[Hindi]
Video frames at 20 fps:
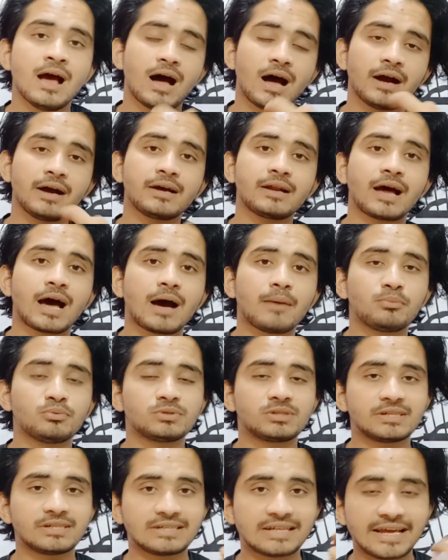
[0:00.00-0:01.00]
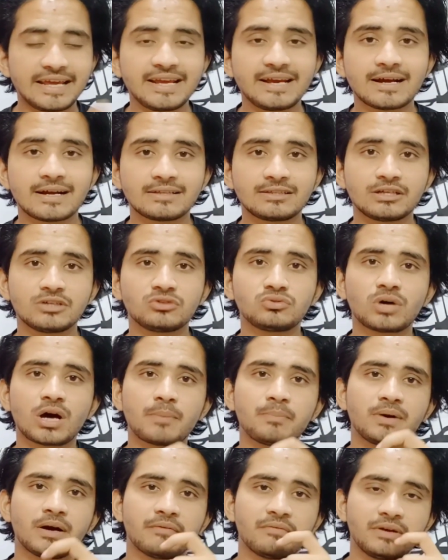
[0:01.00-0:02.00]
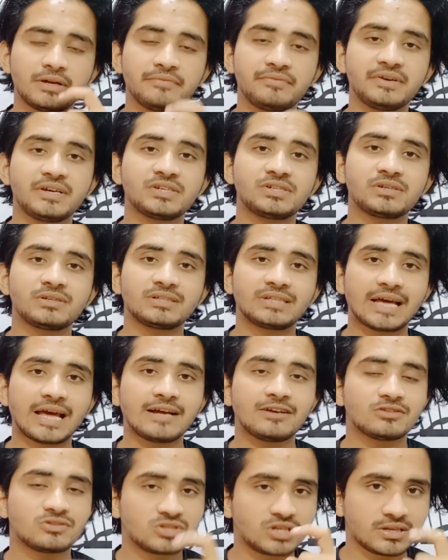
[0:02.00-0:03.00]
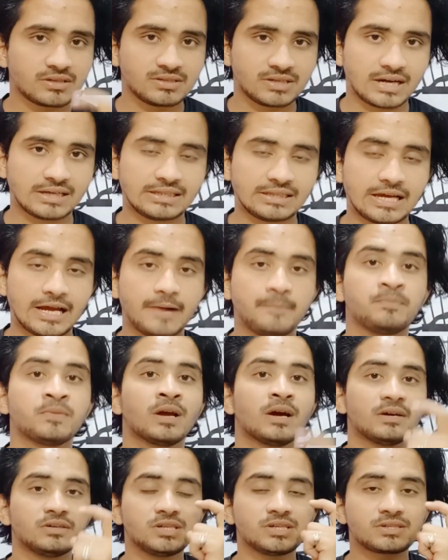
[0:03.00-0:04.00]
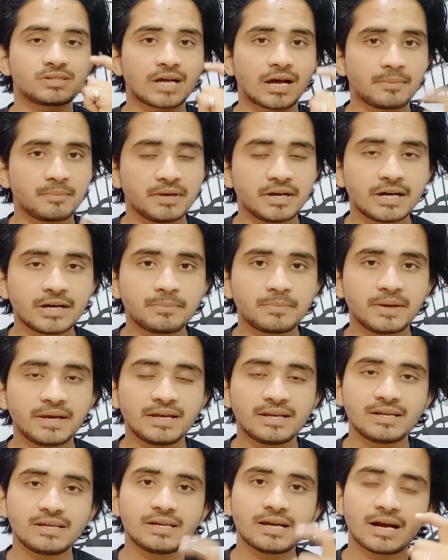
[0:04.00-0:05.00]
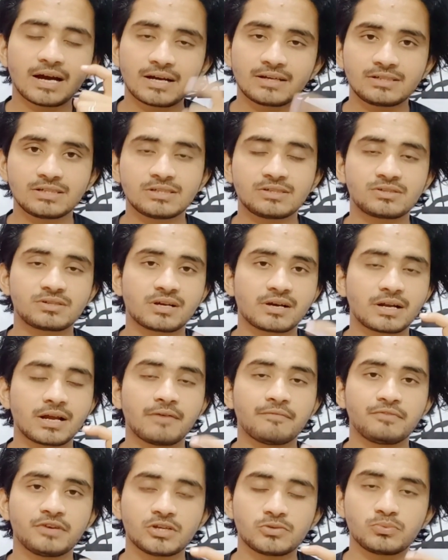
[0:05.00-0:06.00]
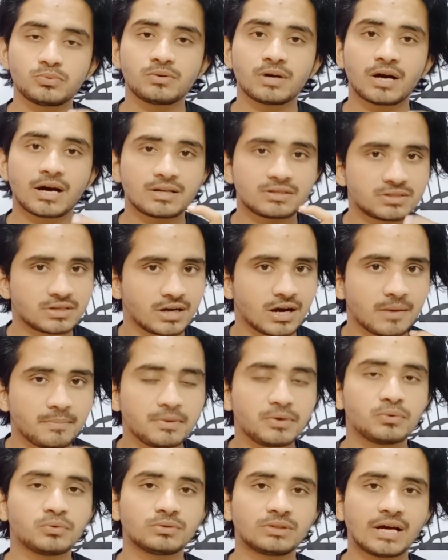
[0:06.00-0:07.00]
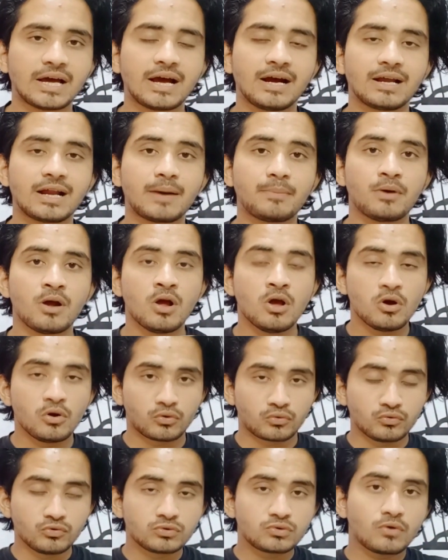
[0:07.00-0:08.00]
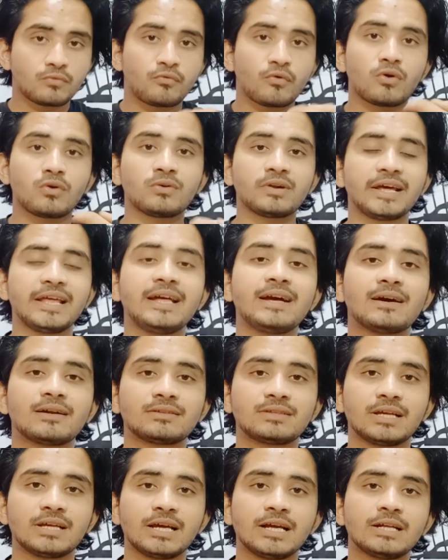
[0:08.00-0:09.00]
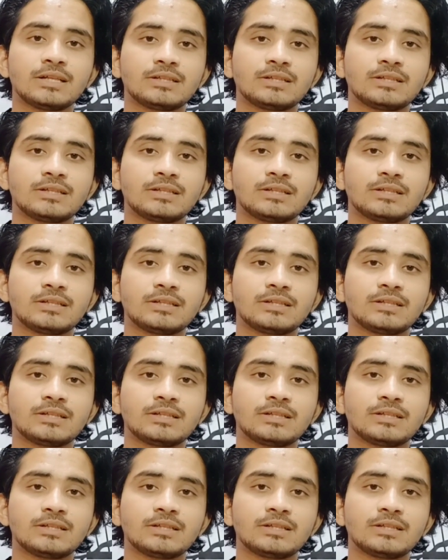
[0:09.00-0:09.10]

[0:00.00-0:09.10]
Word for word: अगर आप उसे नहीं करते हैं तो आपका वेरिफिकेशन टैग छिन जाता है ये स्टार मेकर पे ही नहीं है हर चीज़ इंस्टाग्राम फेसबुक हर जगह पे होता है अगर आप रूल को फॉलो नहीं करते हैं